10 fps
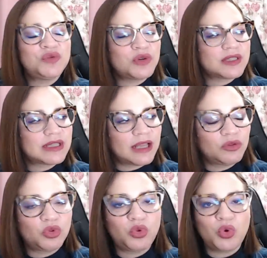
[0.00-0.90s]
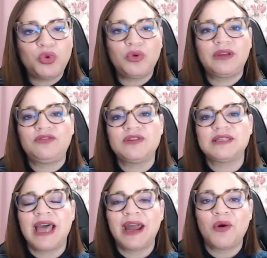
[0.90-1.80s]
de mostrar tudo o que
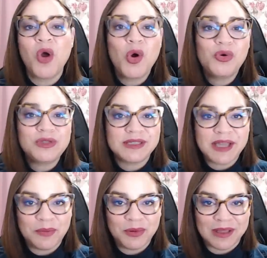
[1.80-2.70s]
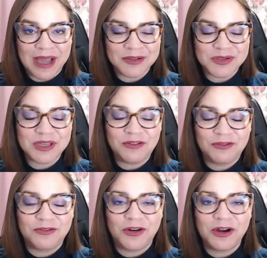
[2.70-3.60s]
fizeram os deputados que
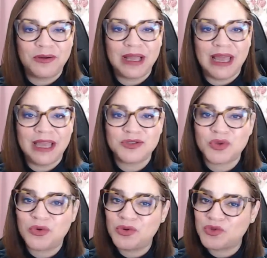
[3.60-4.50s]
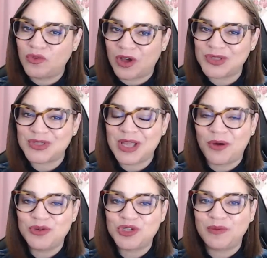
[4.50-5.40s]
foram eleitos com os votos da
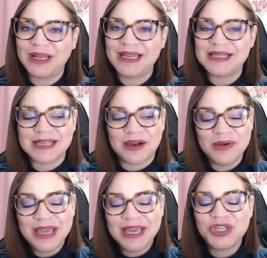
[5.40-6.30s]
última eleição.